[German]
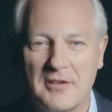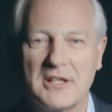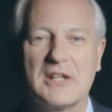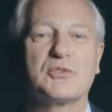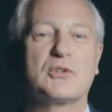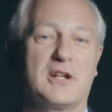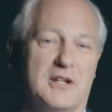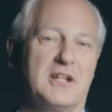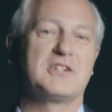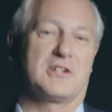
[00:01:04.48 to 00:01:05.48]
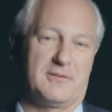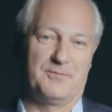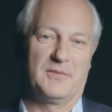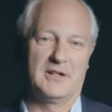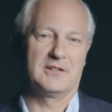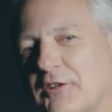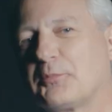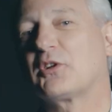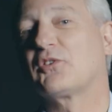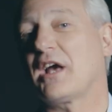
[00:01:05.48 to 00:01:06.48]
AWS oder einer Azure. Ja, das
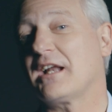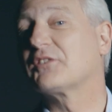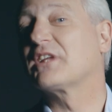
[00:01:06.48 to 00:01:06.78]
Potenzial ist